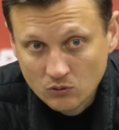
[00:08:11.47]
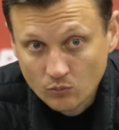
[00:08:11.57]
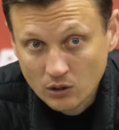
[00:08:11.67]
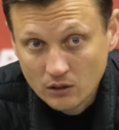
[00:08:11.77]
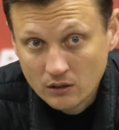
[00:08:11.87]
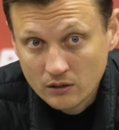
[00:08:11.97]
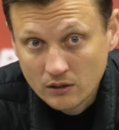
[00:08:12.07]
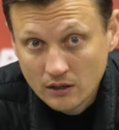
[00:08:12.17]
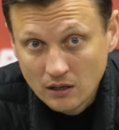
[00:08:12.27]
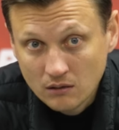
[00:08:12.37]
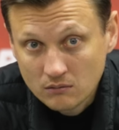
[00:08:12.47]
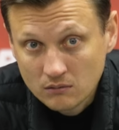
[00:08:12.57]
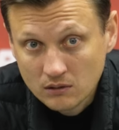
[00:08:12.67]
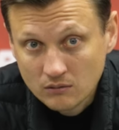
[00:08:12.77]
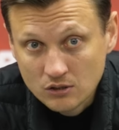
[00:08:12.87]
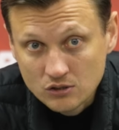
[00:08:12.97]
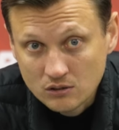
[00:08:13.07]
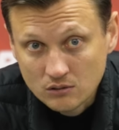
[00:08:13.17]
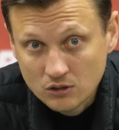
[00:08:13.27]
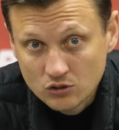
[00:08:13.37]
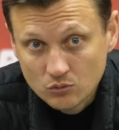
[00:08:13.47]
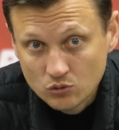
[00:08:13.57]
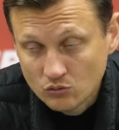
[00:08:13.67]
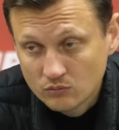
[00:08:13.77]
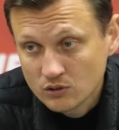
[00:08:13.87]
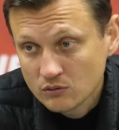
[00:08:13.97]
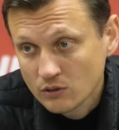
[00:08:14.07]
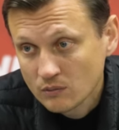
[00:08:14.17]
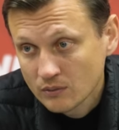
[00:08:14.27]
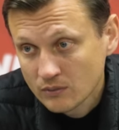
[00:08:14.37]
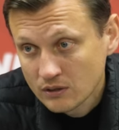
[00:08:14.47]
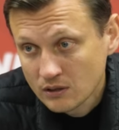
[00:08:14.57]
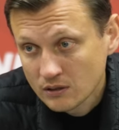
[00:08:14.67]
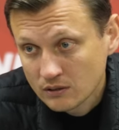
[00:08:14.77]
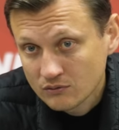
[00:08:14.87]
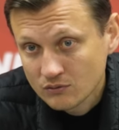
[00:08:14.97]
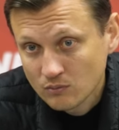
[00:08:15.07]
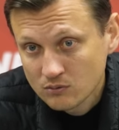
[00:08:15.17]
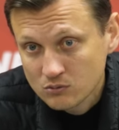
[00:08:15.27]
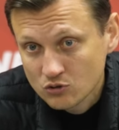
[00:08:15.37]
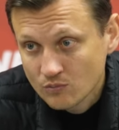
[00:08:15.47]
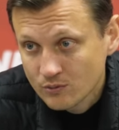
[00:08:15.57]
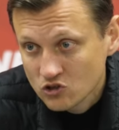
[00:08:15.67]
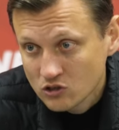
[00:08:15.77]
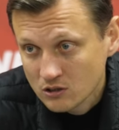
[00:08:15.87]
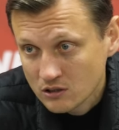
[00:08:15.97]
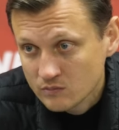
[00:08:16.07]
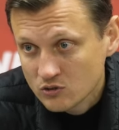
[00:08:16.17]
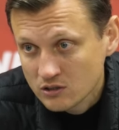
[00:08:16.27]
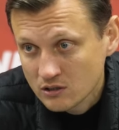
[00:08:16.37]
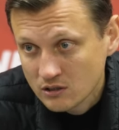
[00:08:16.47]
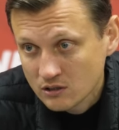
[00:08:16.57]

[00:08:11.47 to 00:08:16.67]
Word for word: Любая игра, неважно, даже то, что вот мы сегодня победили, это в любом случае пища для размышлений,